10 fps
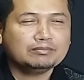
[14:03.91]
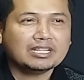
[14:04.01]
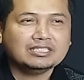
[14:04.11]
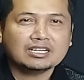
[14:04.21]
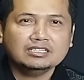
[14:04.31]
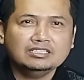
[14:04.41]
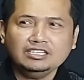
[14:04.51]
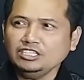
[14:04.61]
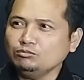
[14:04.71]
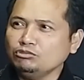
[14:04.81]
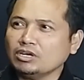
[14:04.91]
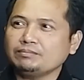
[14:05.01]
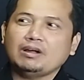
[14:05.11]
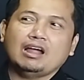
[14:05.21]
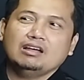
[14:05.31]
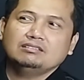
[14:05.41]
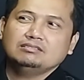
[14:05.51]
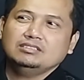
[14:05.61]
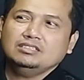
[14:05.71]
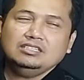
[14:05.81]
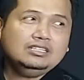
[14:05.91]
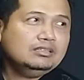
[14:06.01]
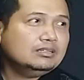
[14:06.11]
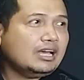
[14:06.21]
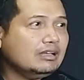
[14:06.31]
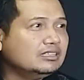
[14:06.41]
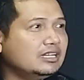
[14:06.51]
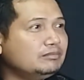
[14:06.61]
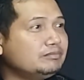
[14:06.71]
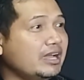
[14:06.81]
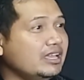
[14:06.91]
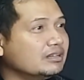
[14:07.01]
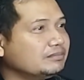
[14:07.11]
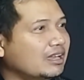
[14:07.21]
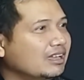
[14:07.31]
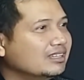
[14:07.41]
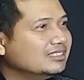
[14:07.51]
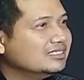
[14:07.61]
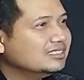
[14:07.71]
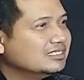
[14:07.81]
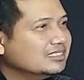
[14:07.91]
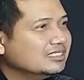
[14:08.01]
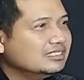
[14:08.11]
pembelajaran dan ini murah pak. Iya. Ini tidak berbayar pak. Oh